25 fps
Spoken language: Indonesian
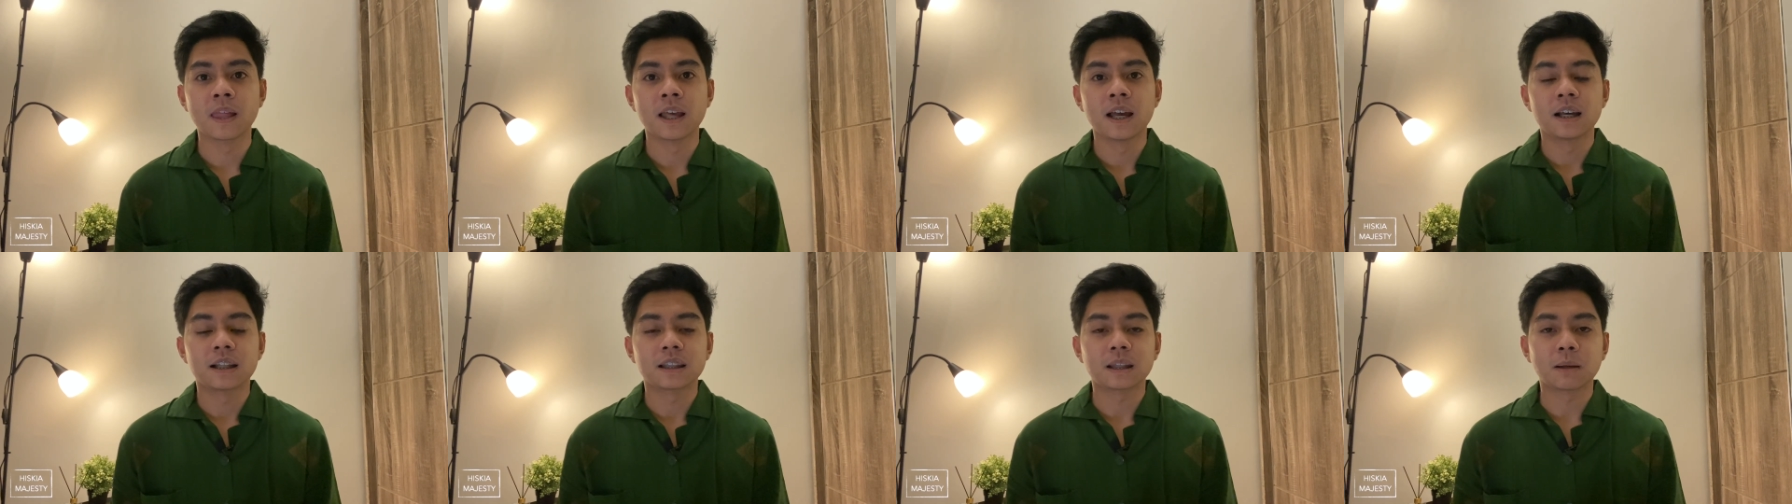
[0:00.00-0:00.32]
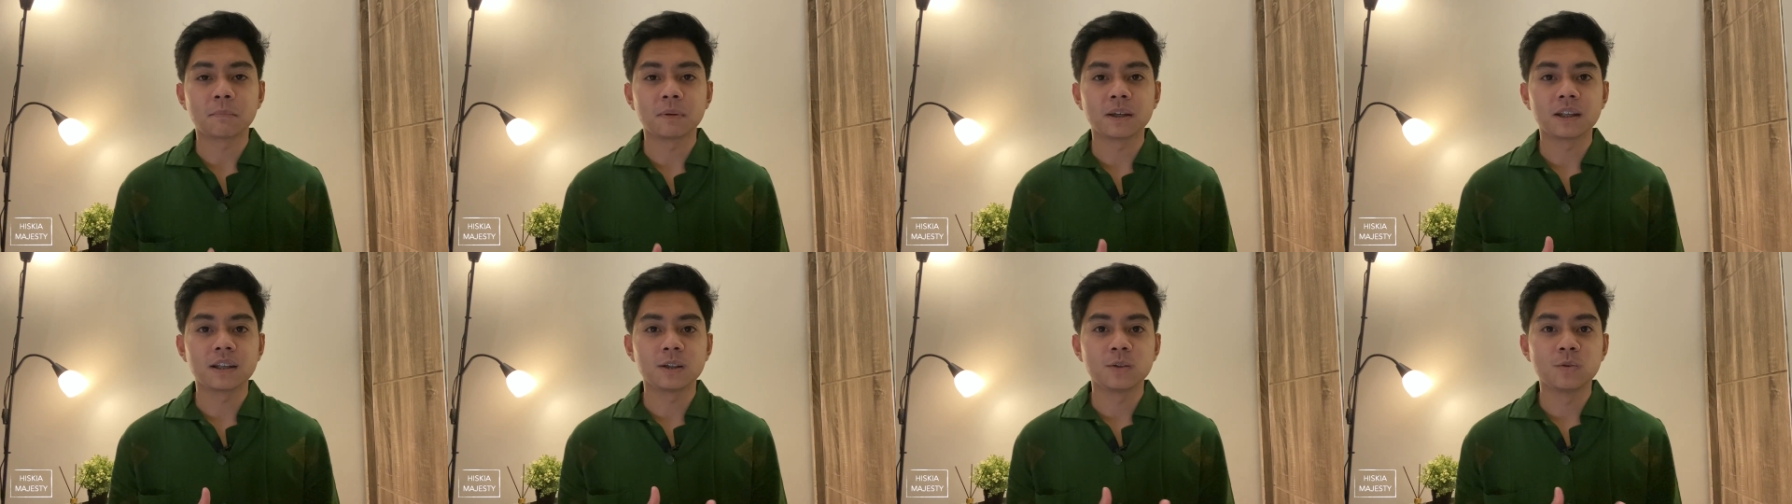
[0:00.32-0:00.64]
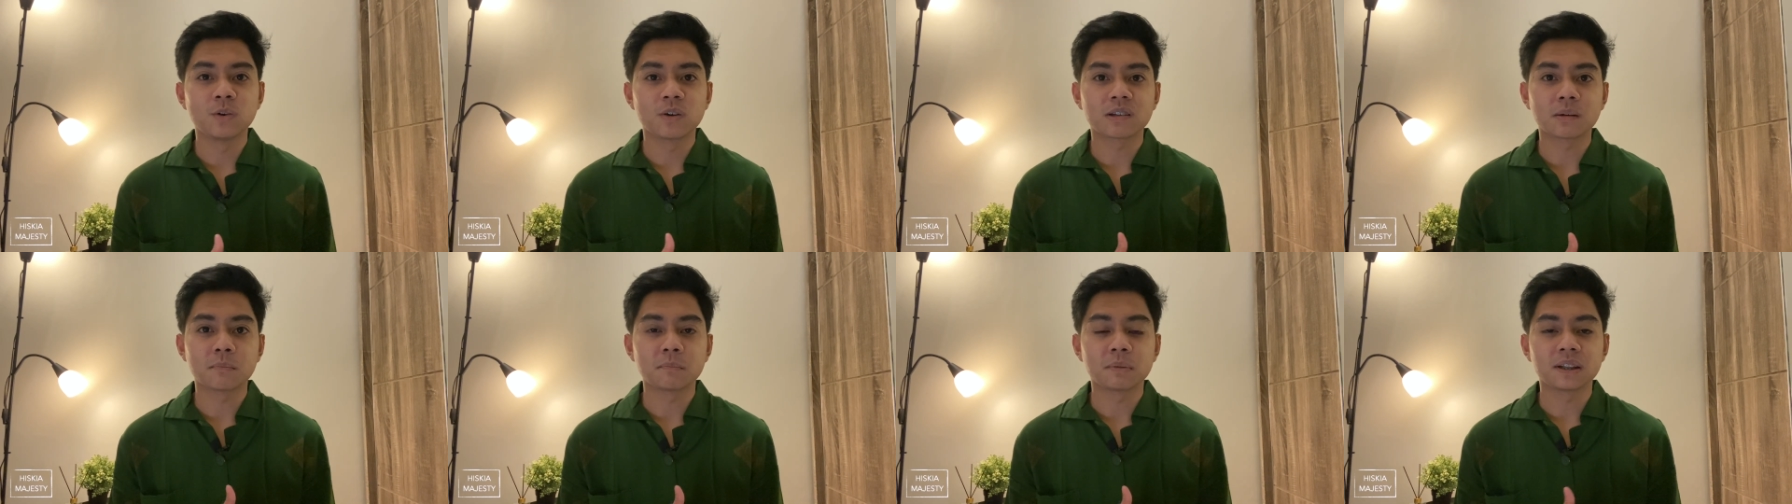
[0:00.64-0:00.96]
Tapi
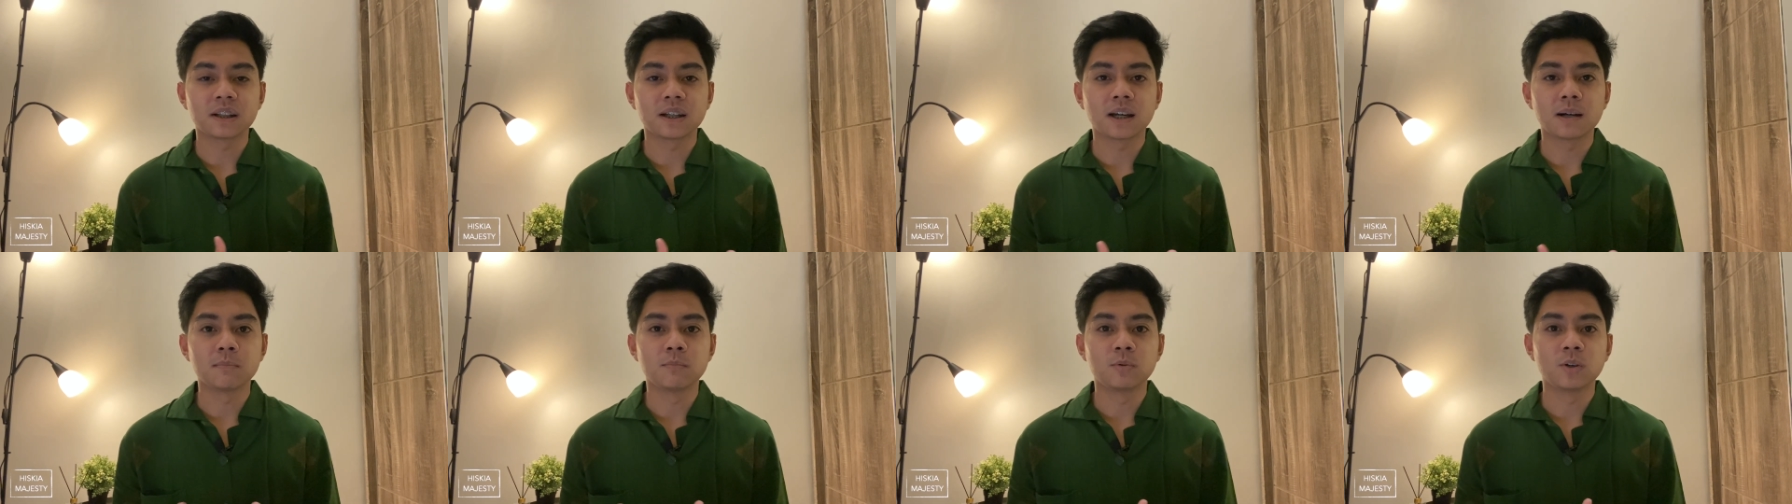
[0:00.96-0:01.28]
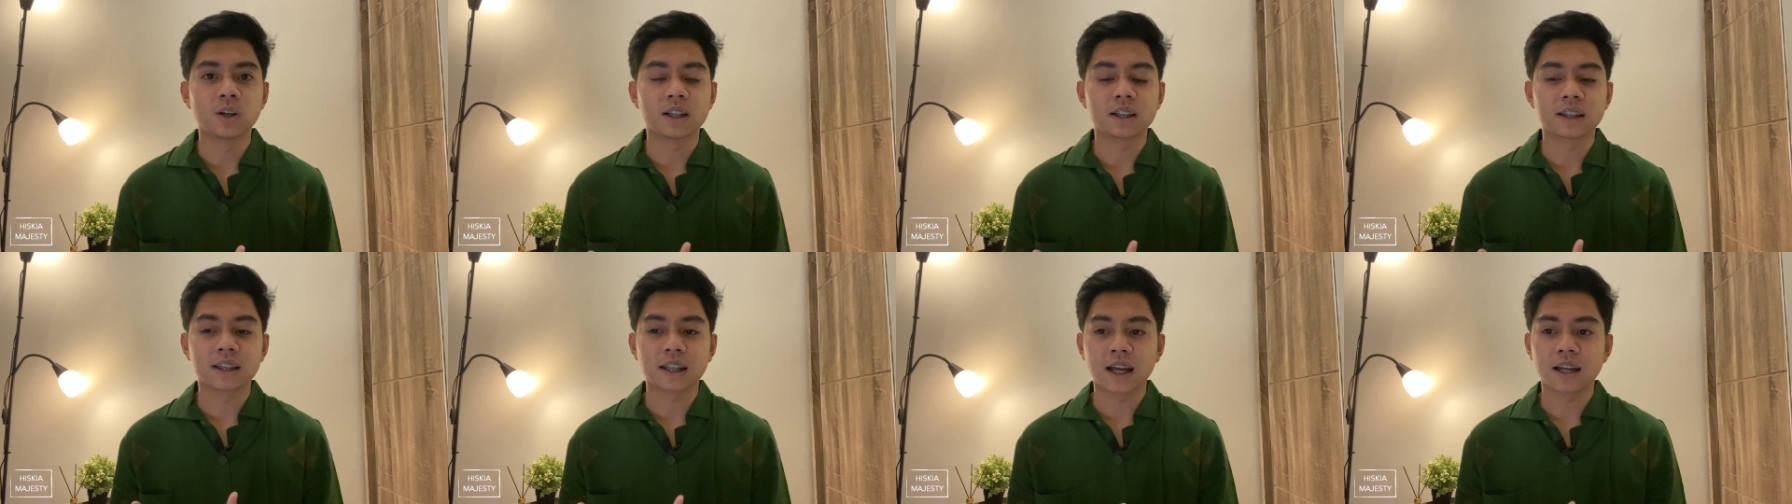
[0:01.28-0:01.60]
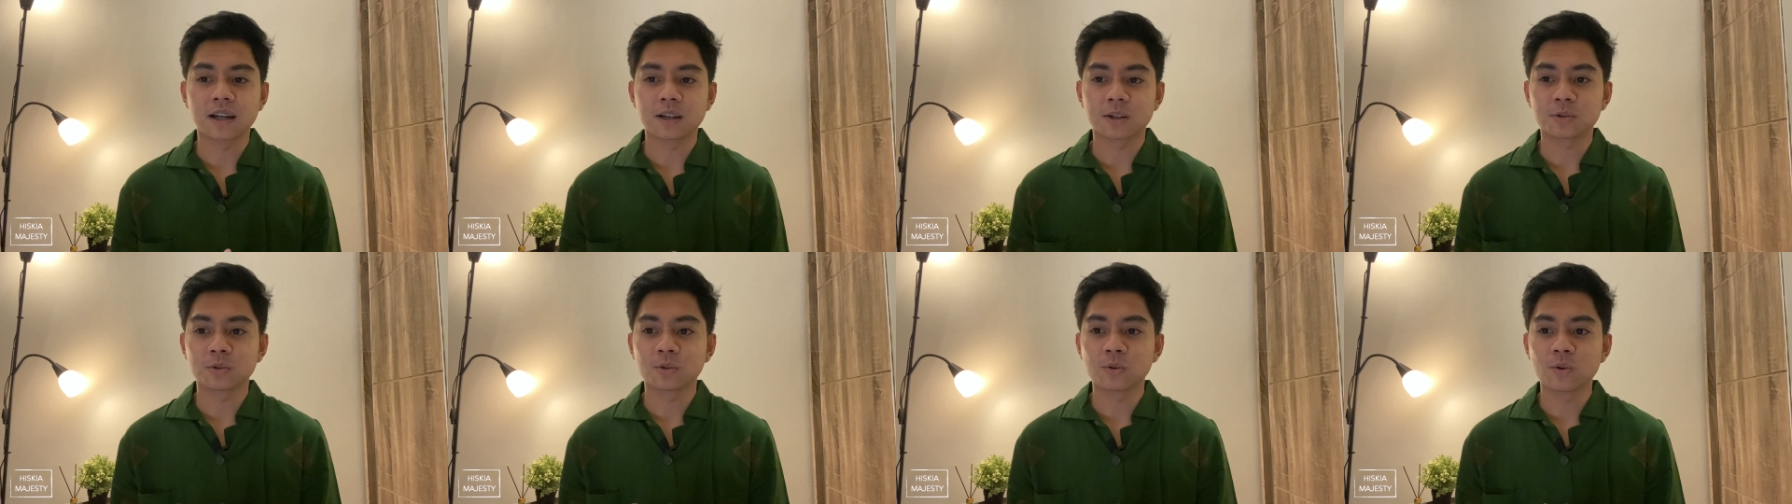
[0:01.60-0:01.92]
2 sampai 3 bulan
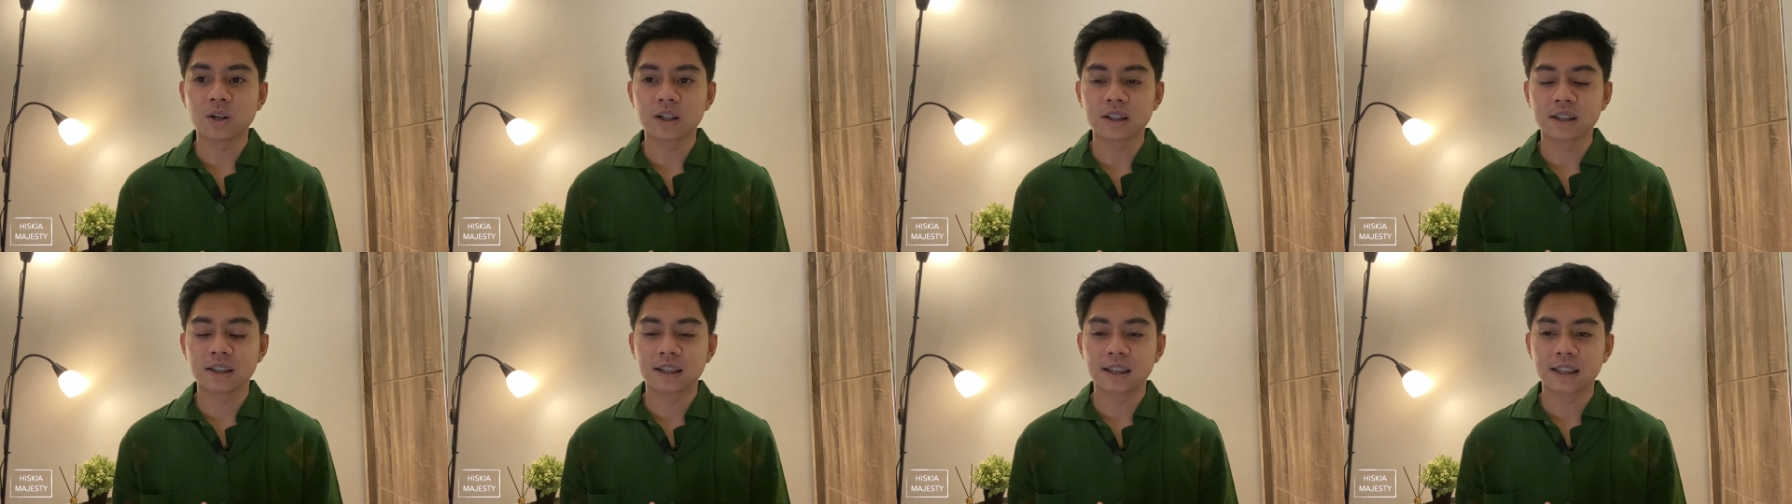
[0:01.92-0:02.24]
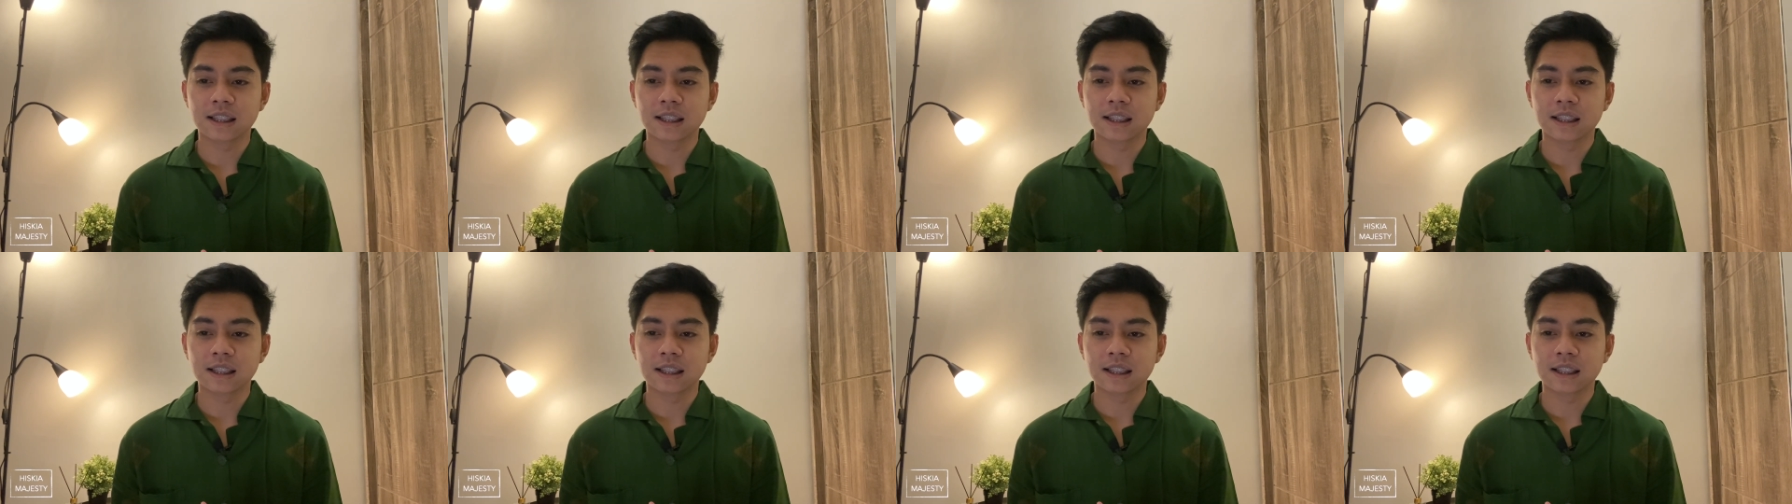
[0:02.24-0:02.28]
terakhir tuh gue